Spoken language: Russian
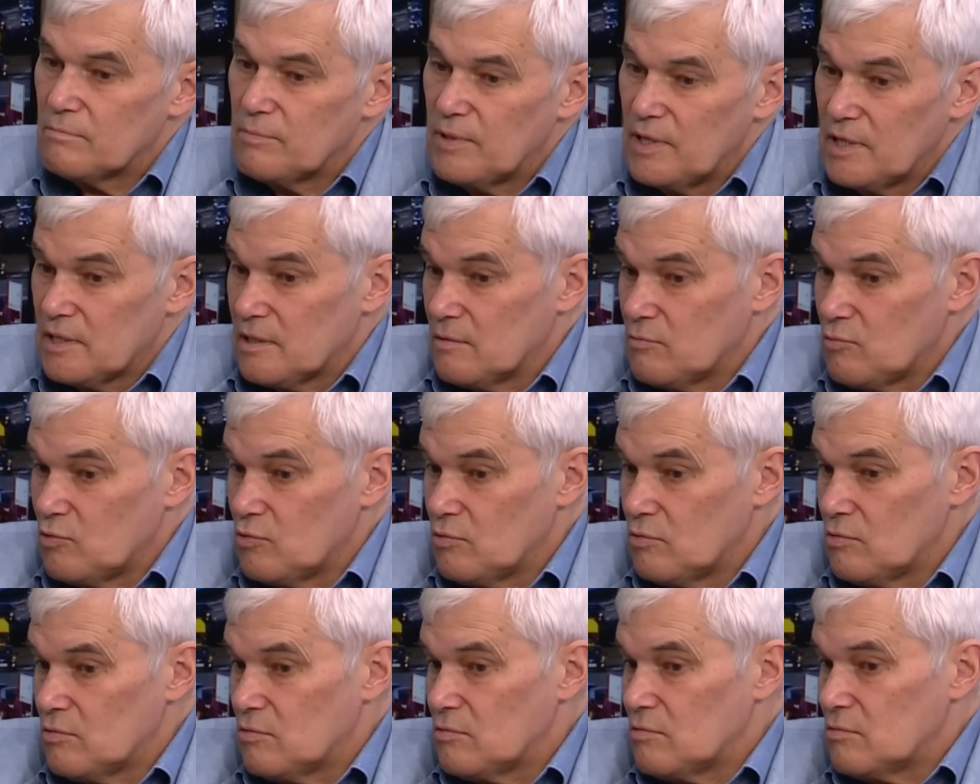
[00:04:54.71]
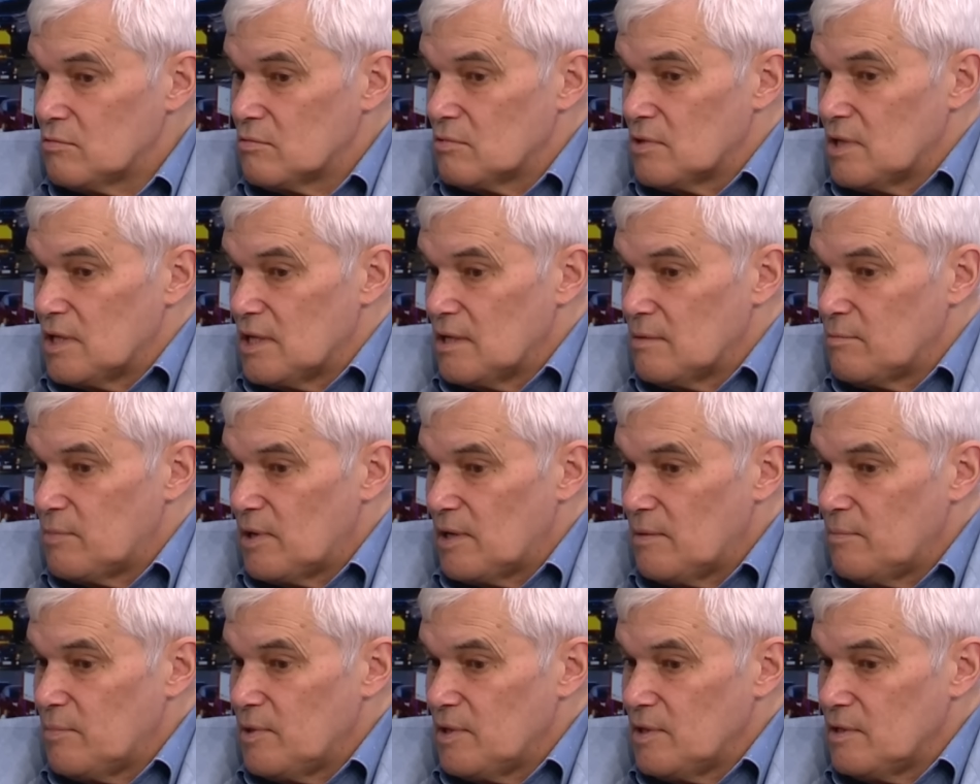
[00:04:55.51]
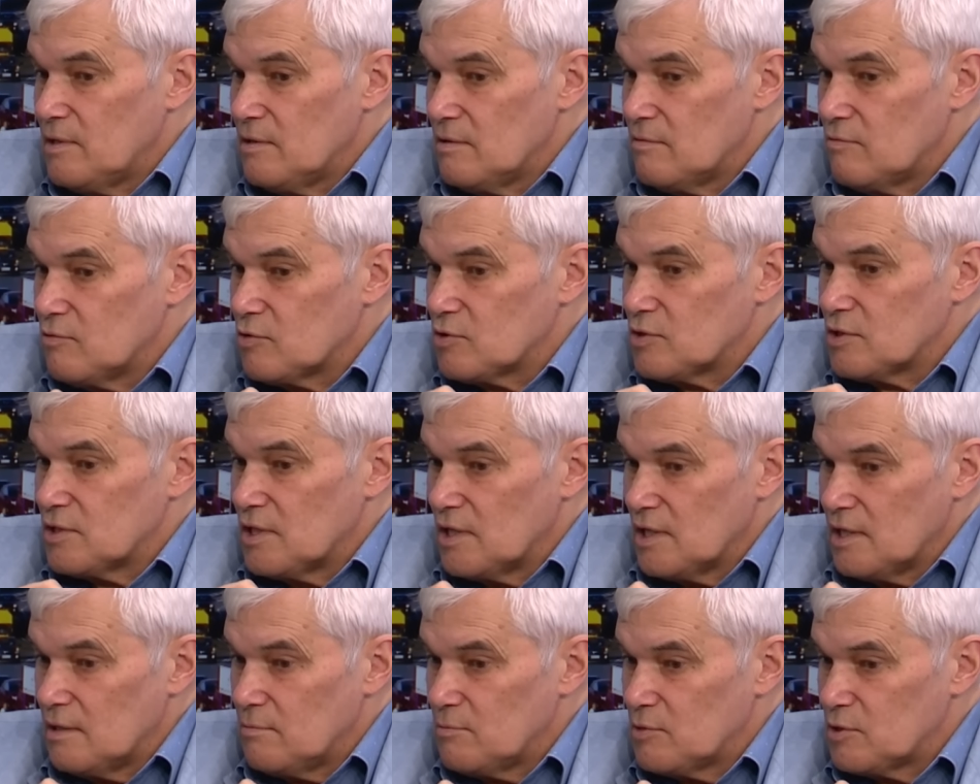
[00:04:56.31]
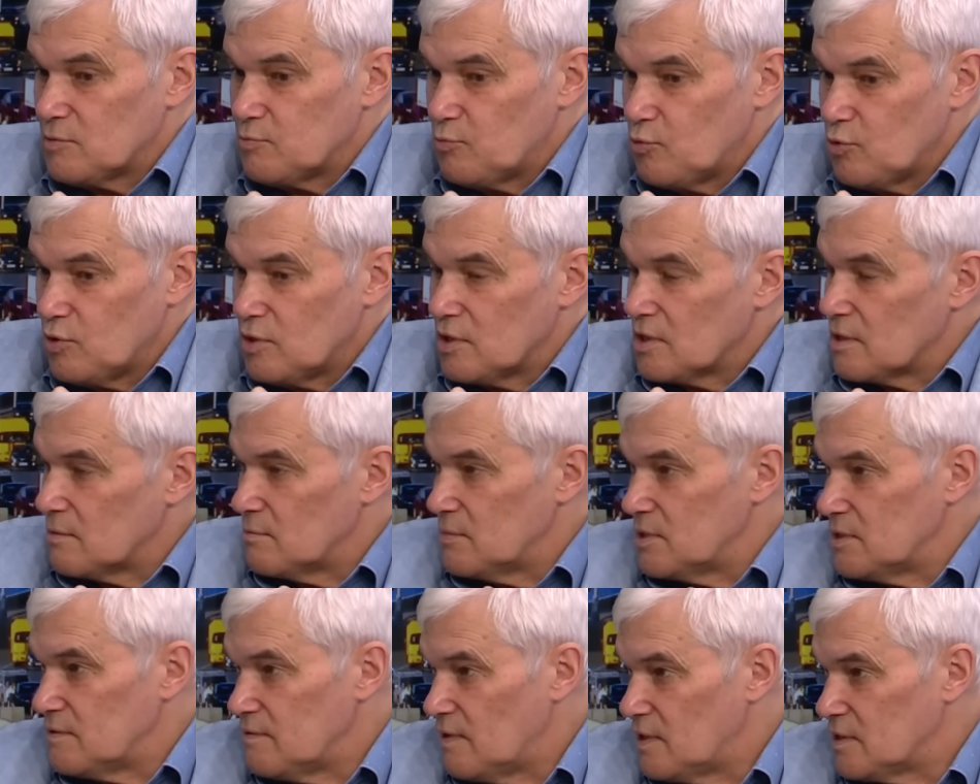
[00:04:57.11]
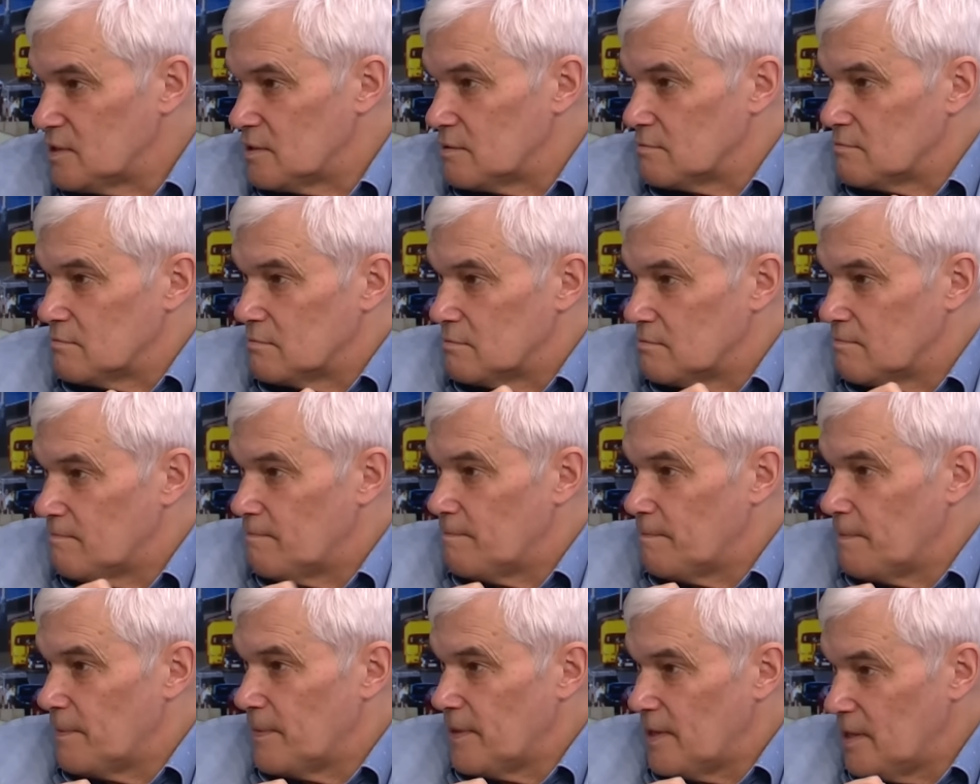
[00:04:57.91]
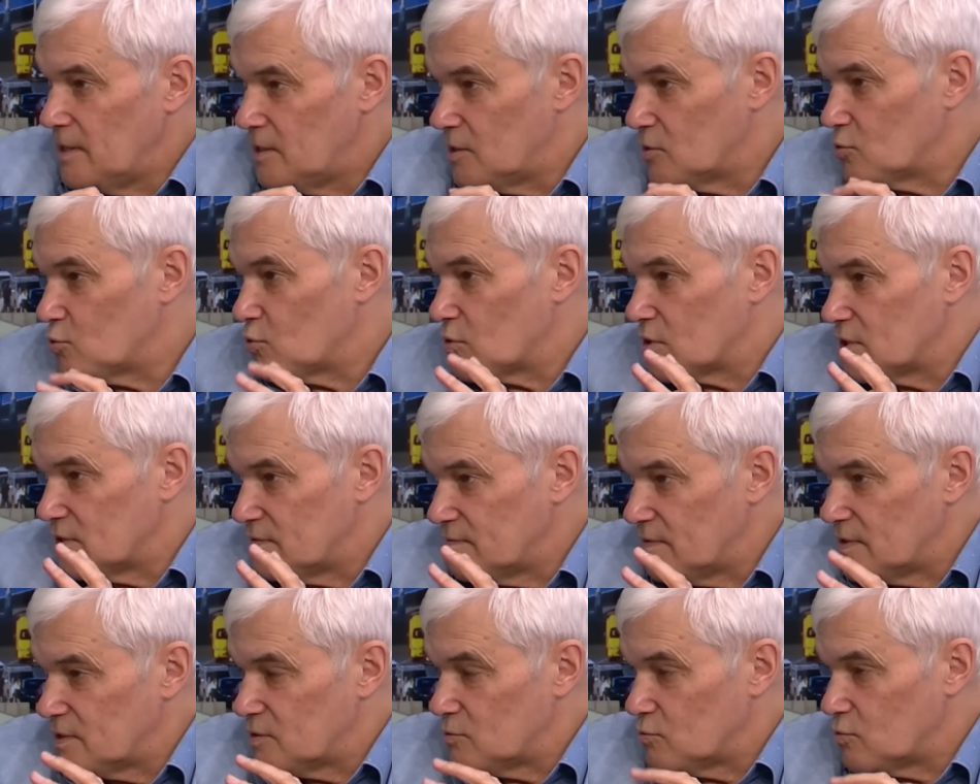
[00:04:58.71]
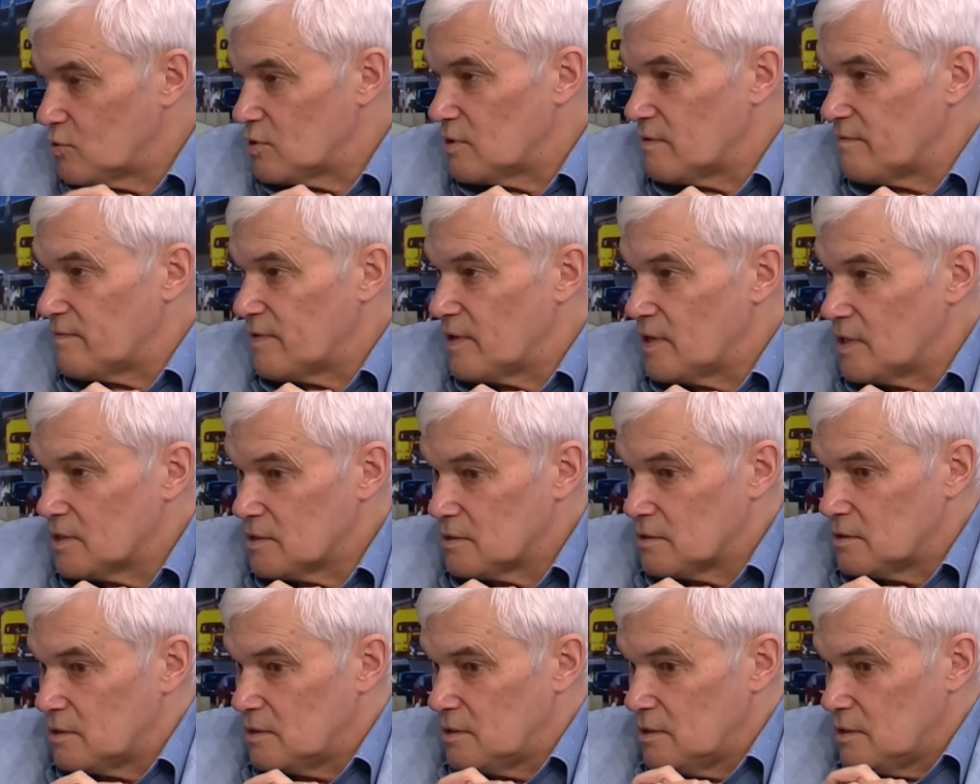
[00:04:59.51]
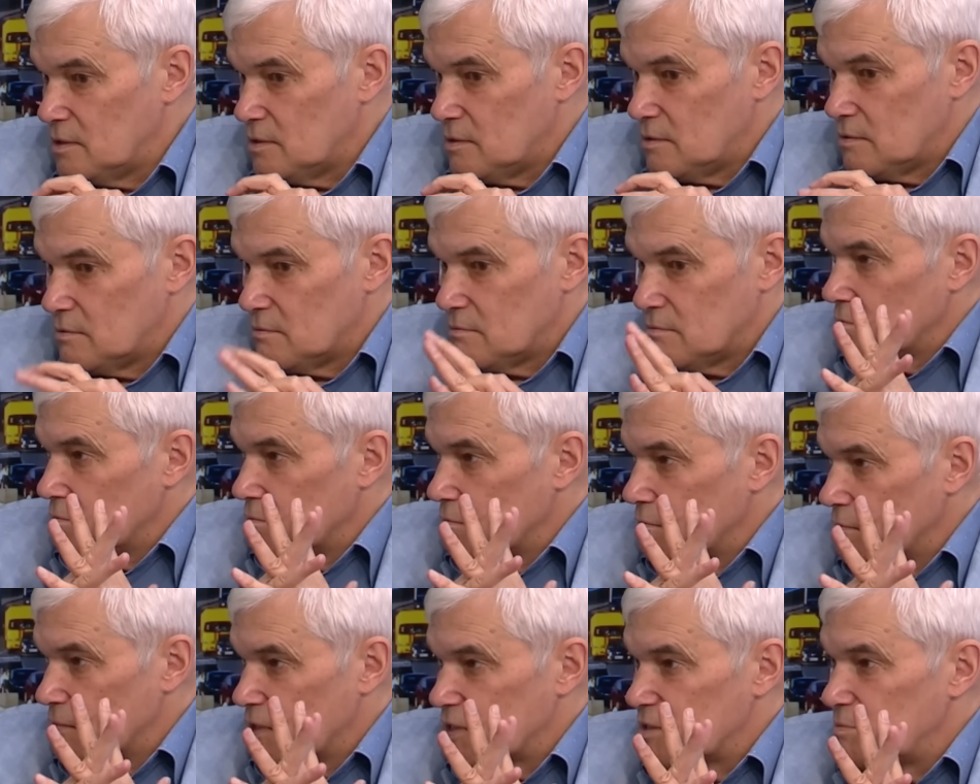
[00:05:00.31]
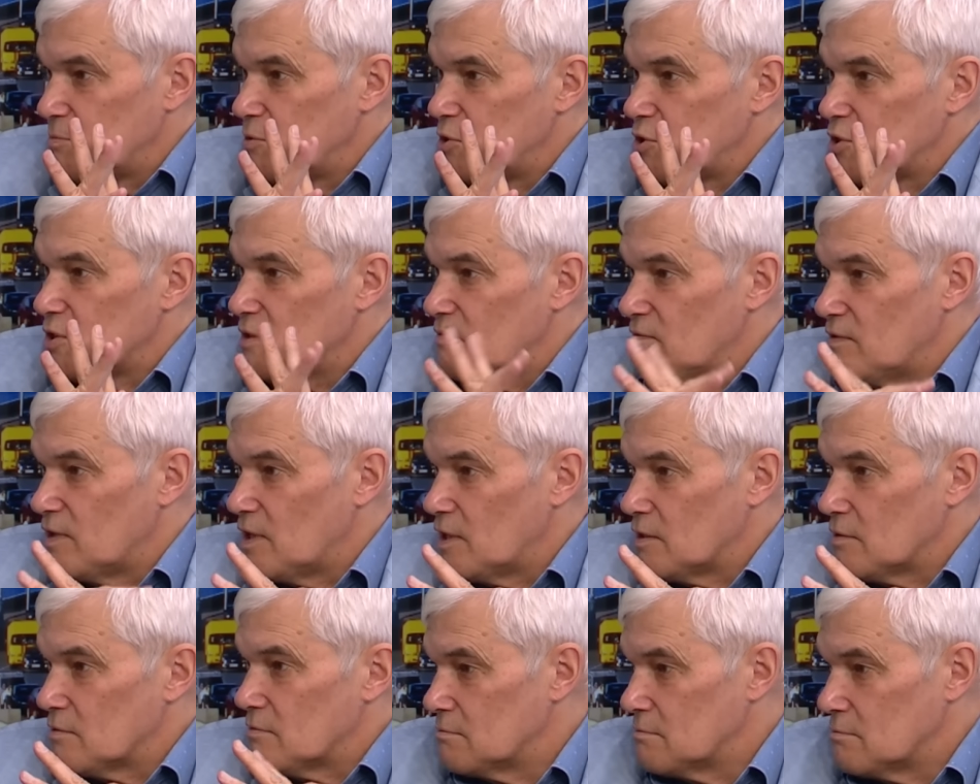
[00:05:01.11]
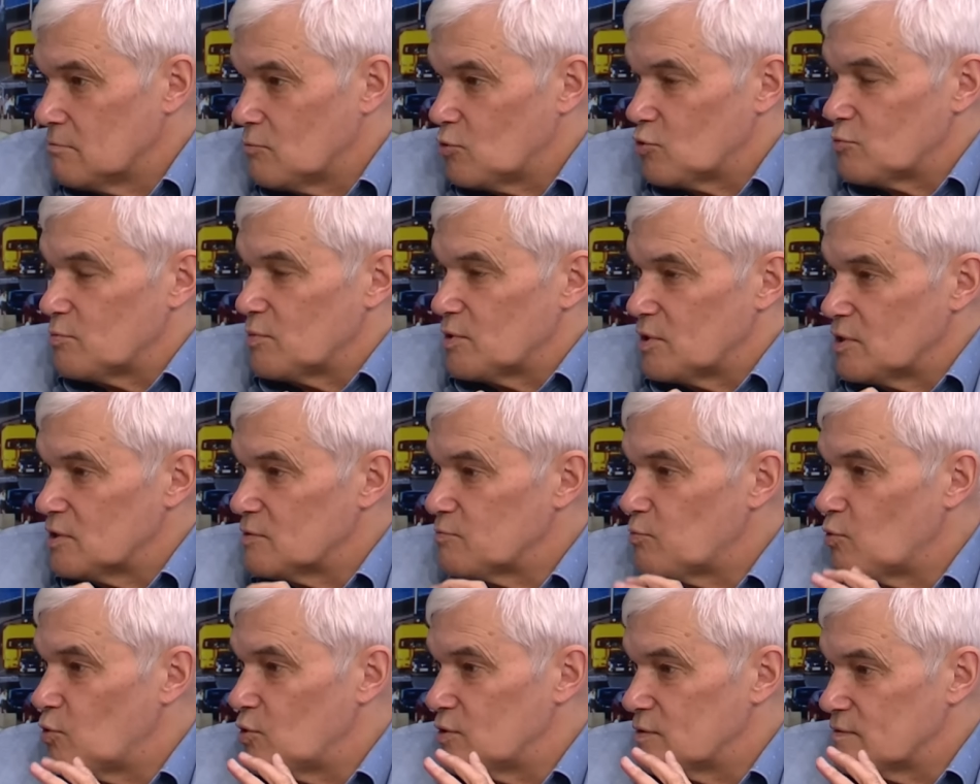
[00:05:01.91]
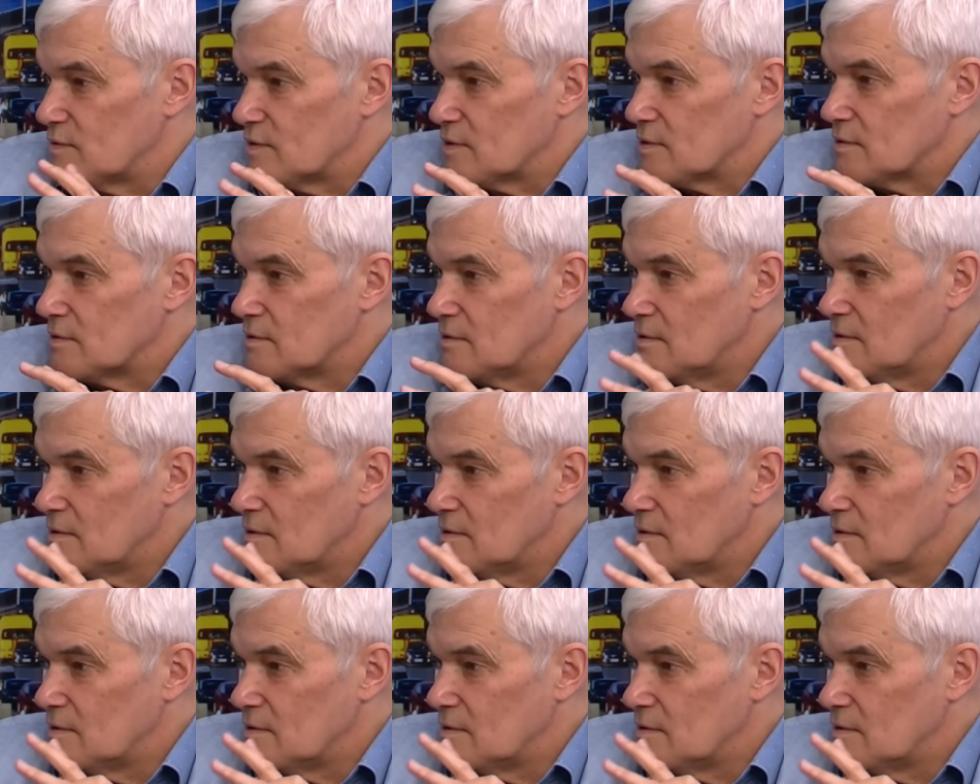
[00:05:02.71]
Поэтому для борьбы вот с такими спутниками связи, и не только связи, но и навигации, есть космический вариант, может быть использован,